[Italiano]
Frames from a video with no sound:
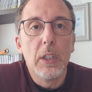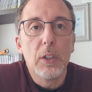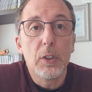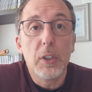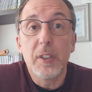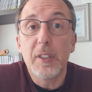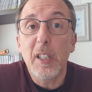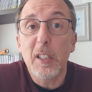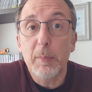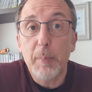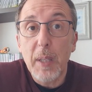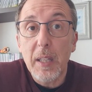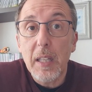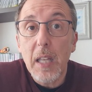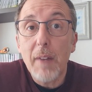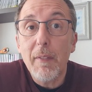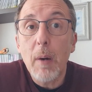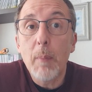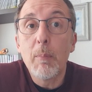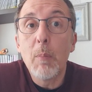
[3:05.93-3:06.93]
Ci si
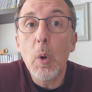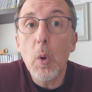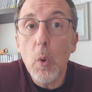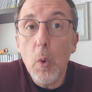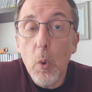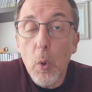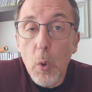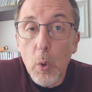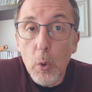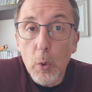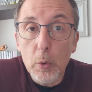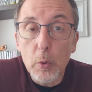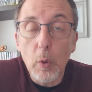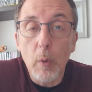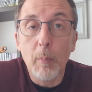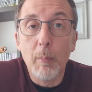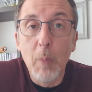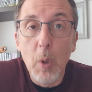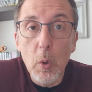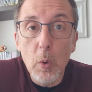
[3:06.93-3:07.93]
aspettava
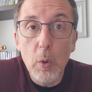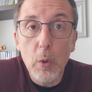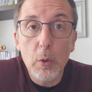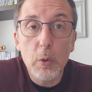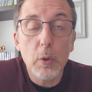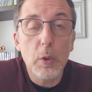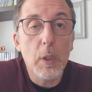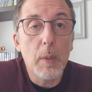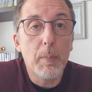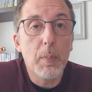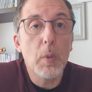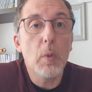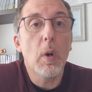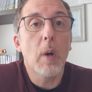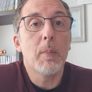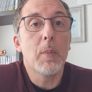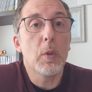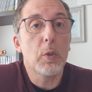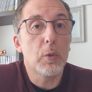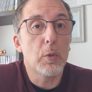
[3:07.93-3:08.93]
molto, molto di più
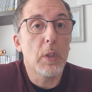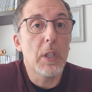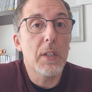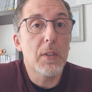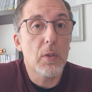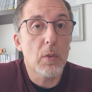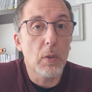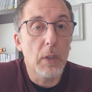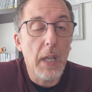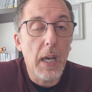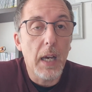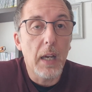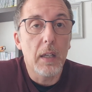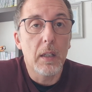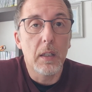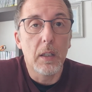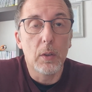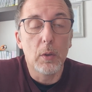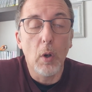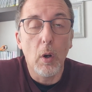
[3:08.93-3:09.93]
a mio giudizio da eh,